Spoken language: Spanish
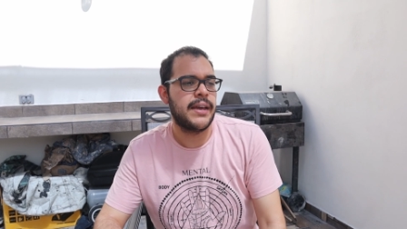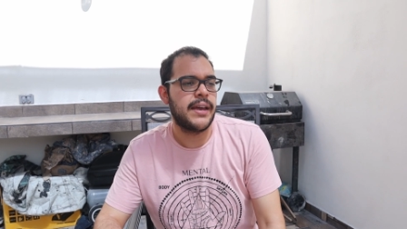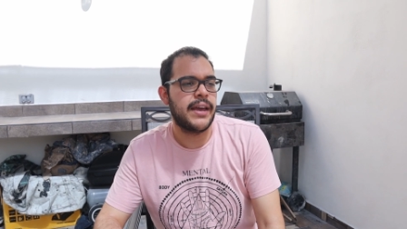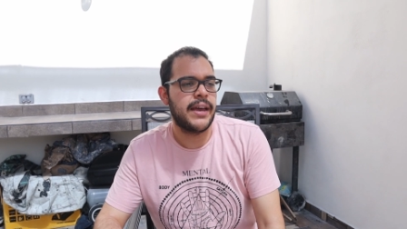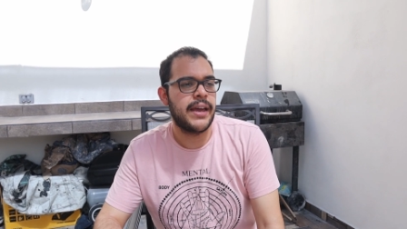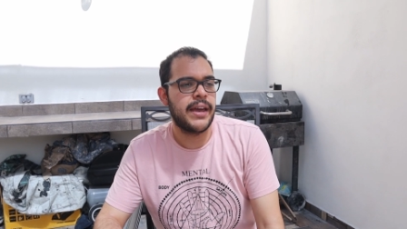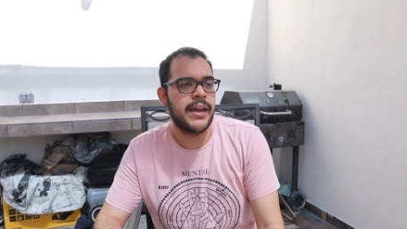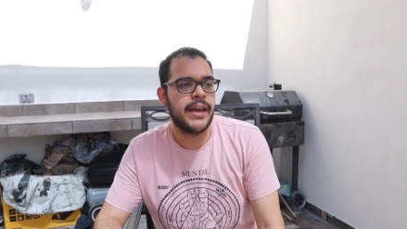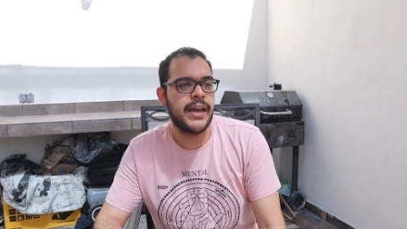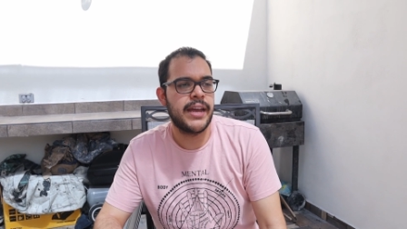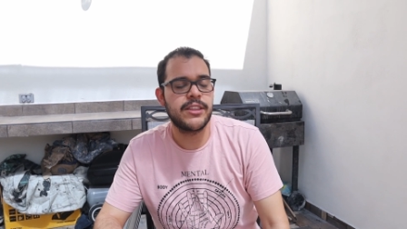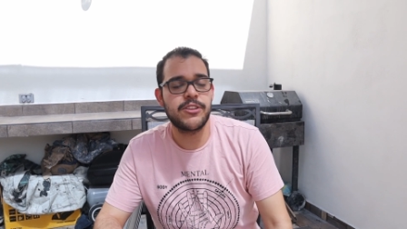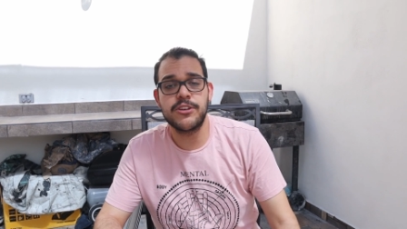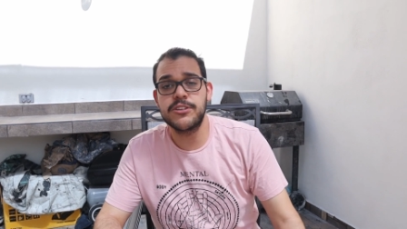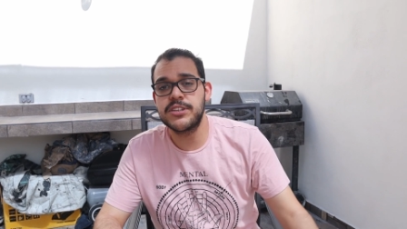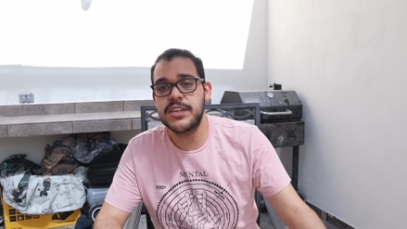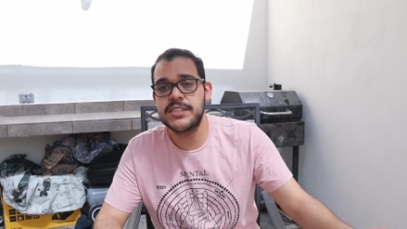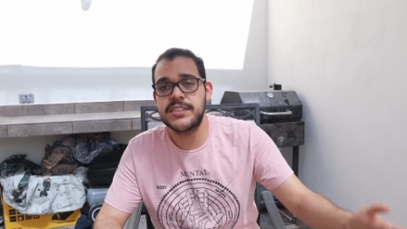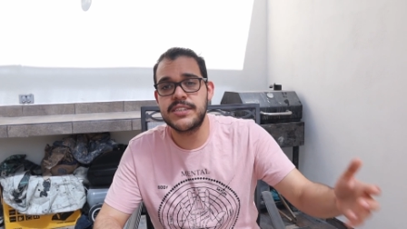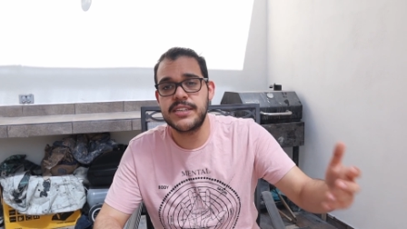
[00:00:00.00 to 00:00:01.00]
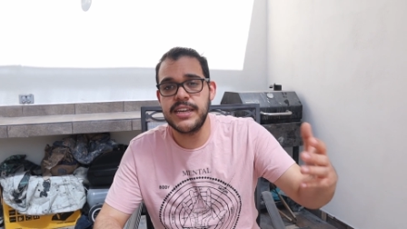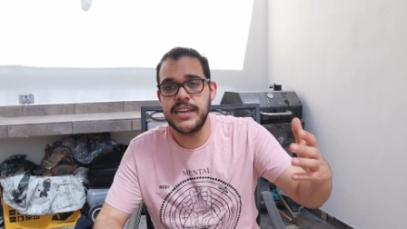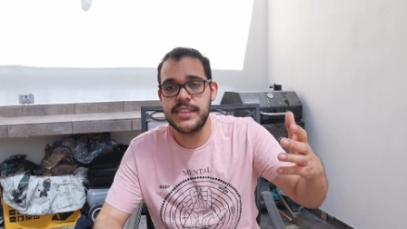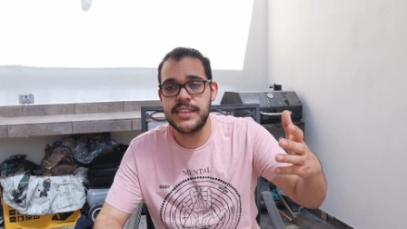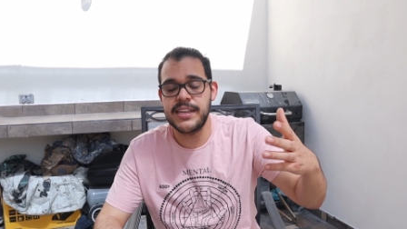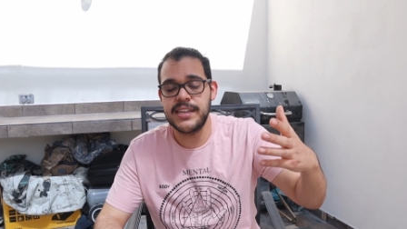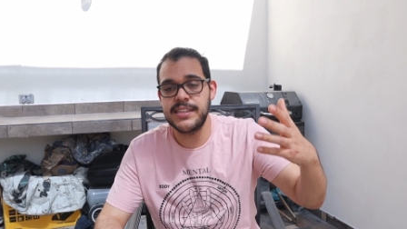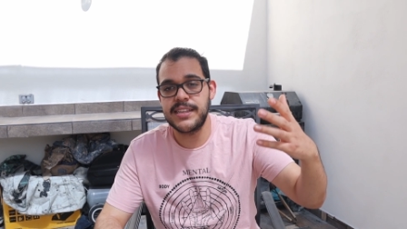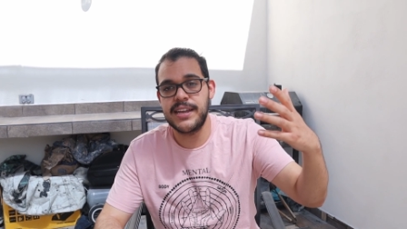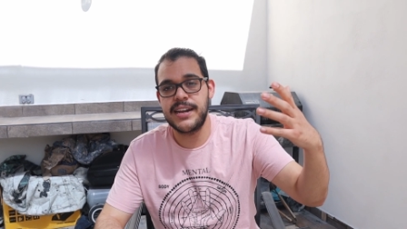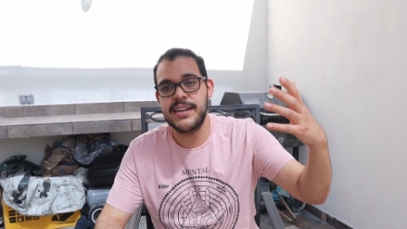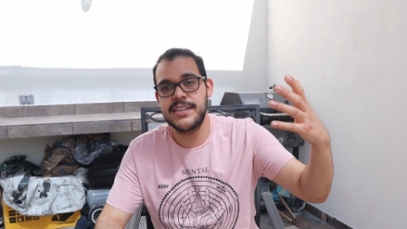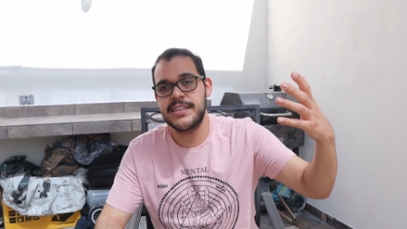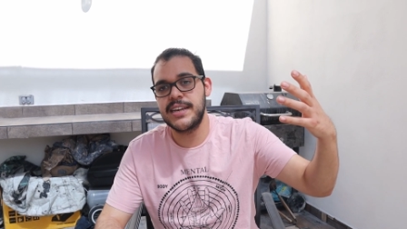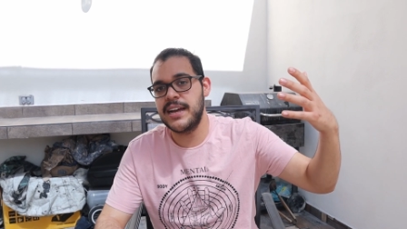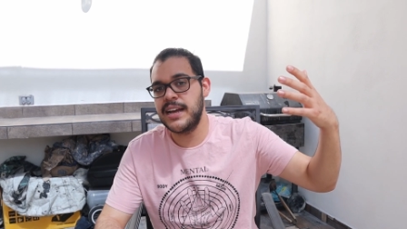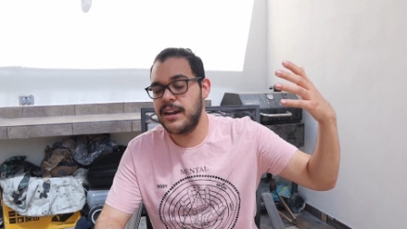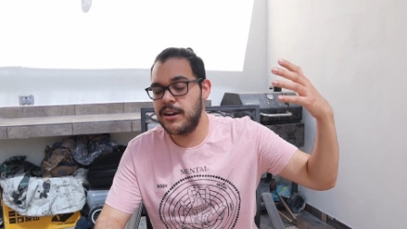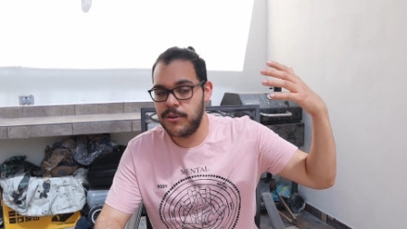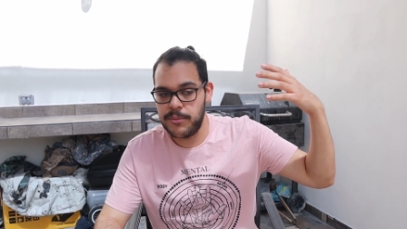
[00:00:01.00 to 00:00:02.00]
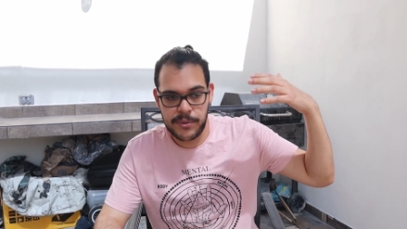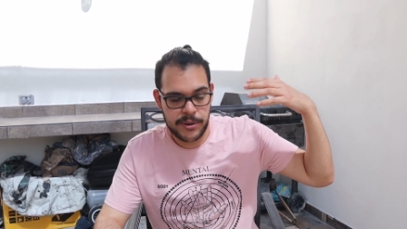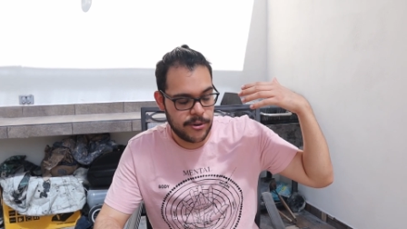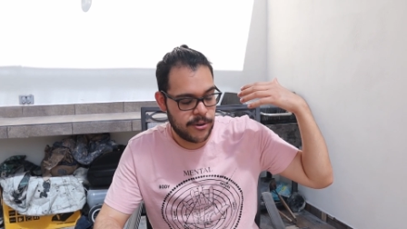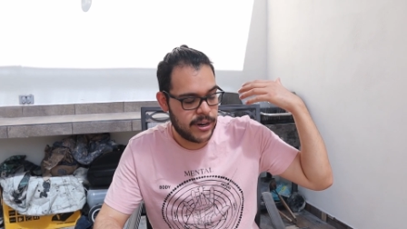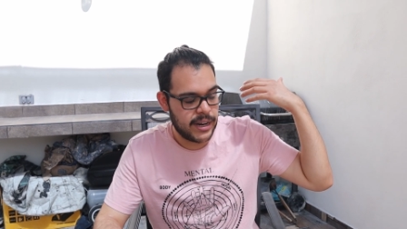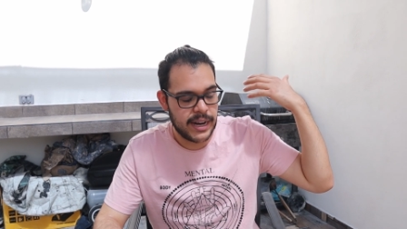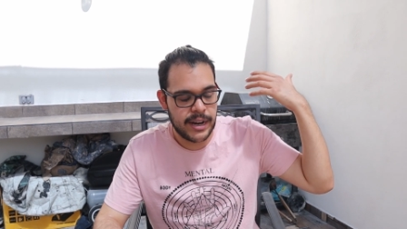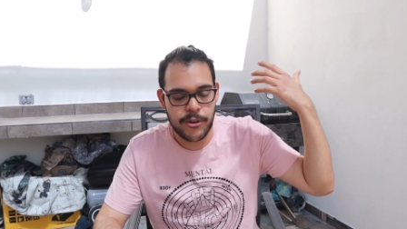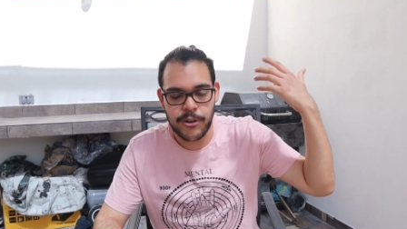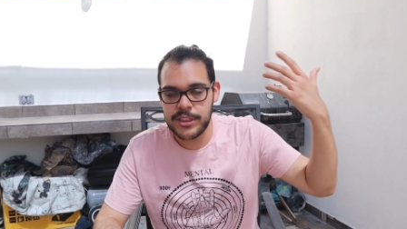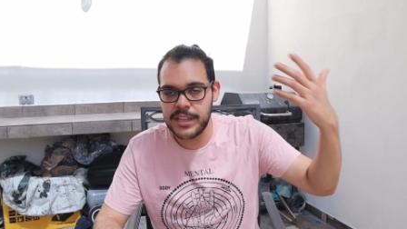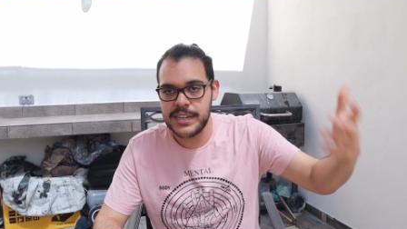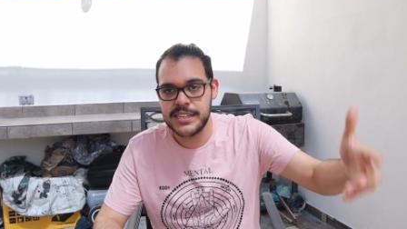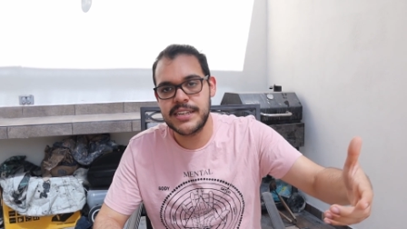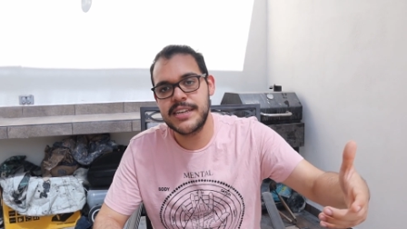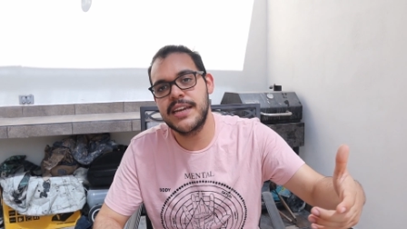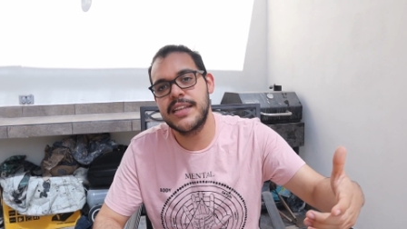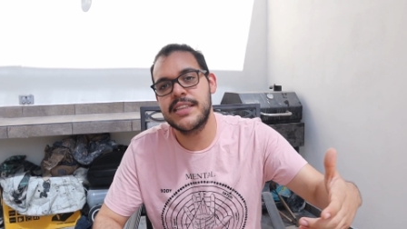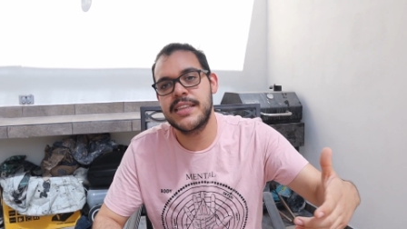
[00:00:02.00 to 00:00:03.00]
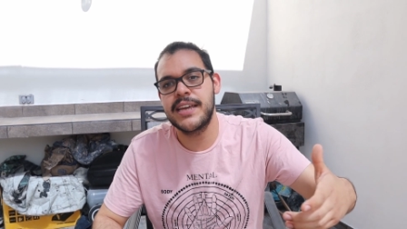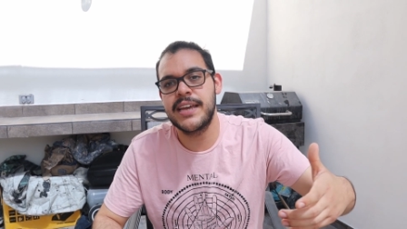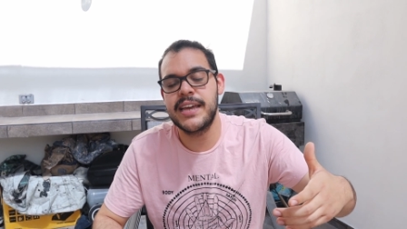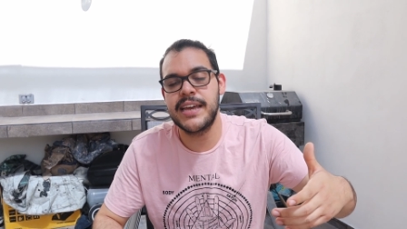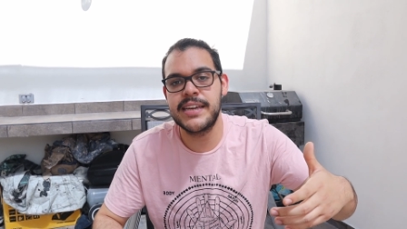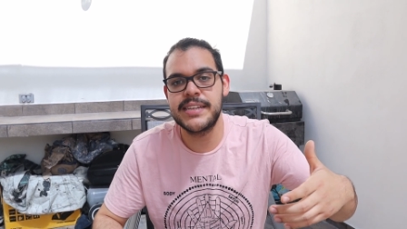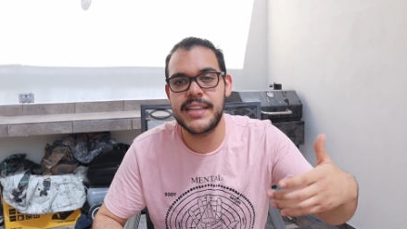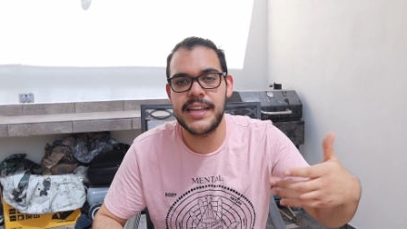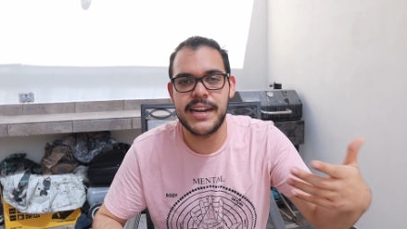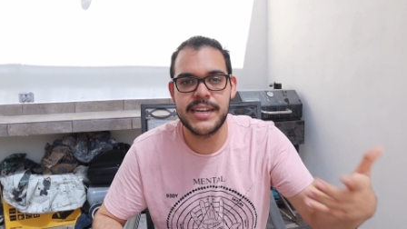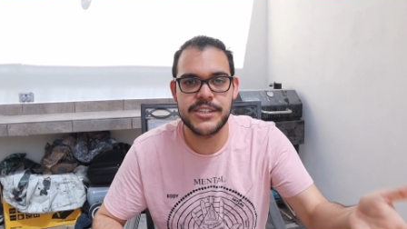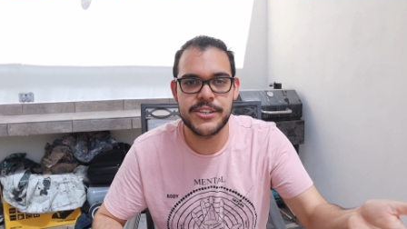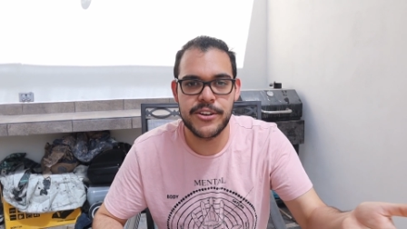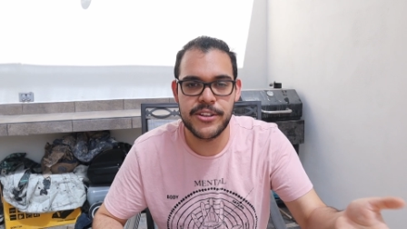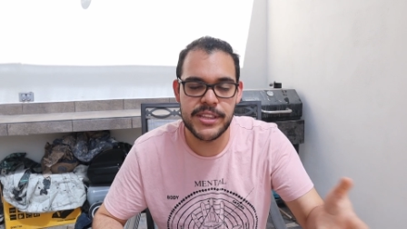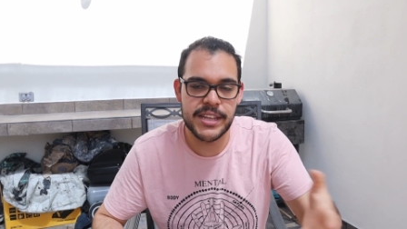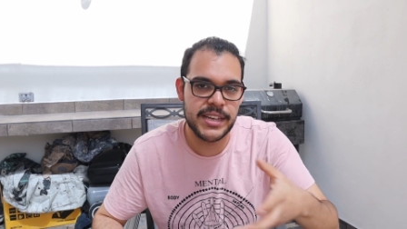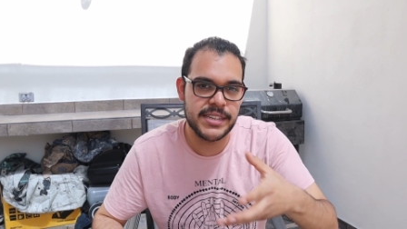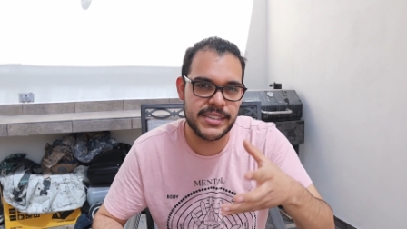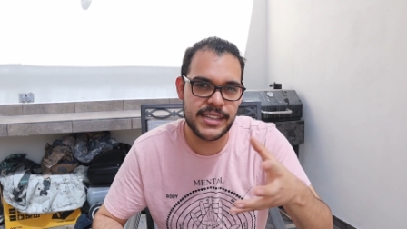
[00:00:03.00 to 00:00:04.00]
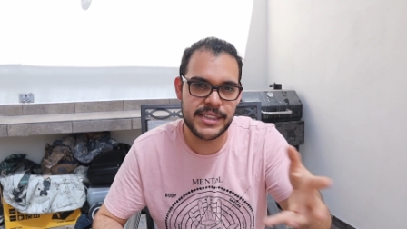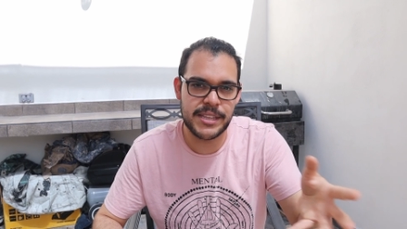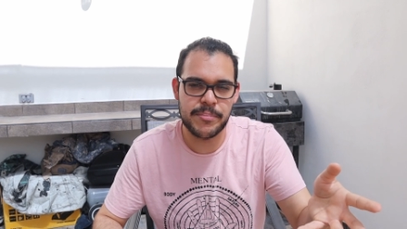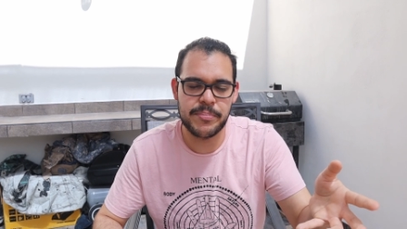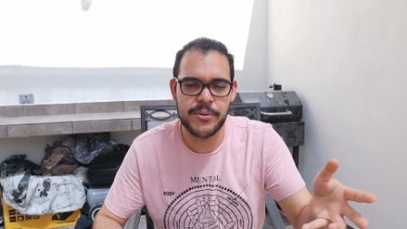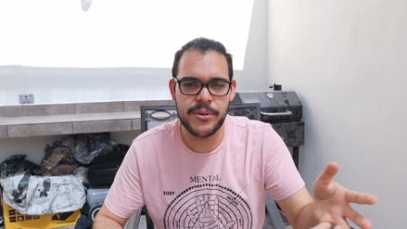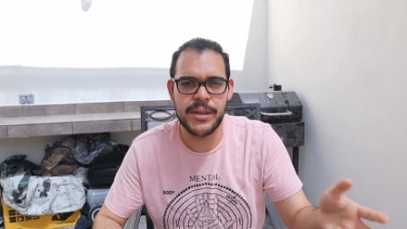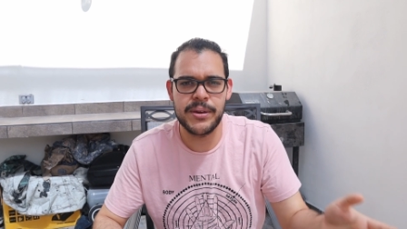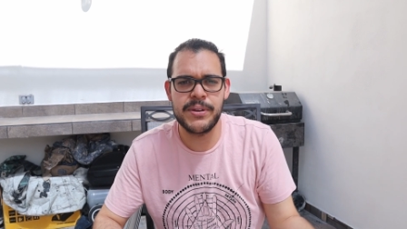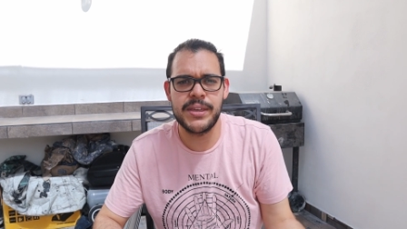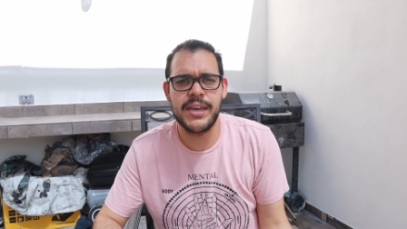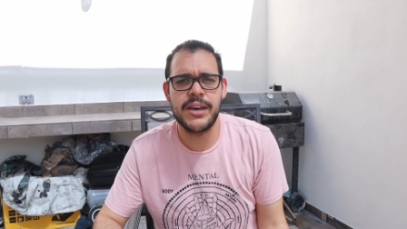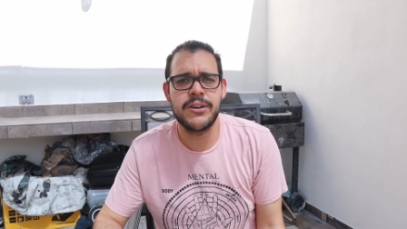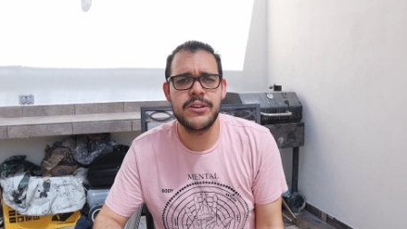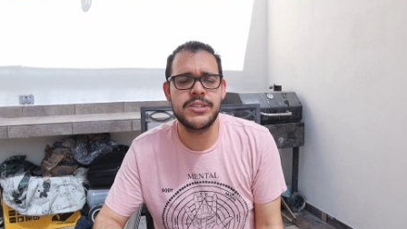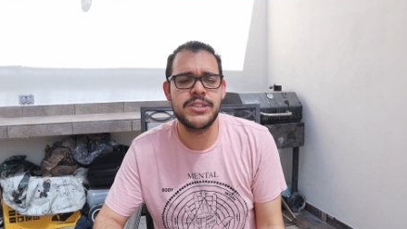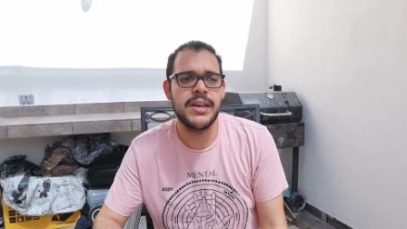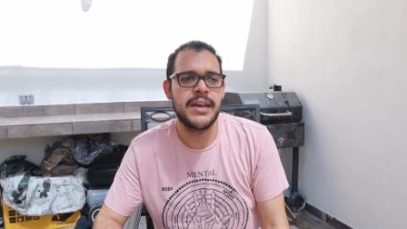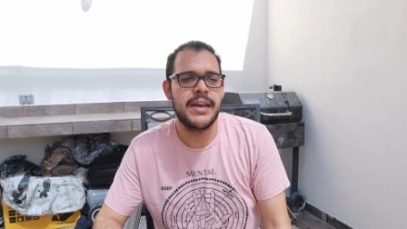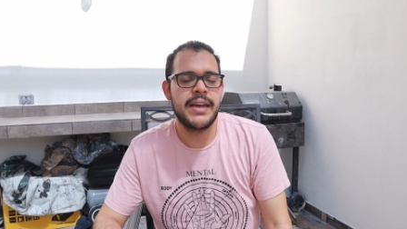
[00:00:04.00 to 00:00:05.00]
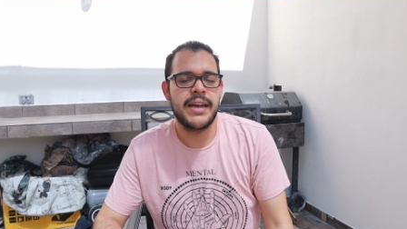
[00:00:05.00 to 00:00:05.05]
Eh, entonces, si te interesa, a lo mejor en otra siguiente iteración de este tipo de videos,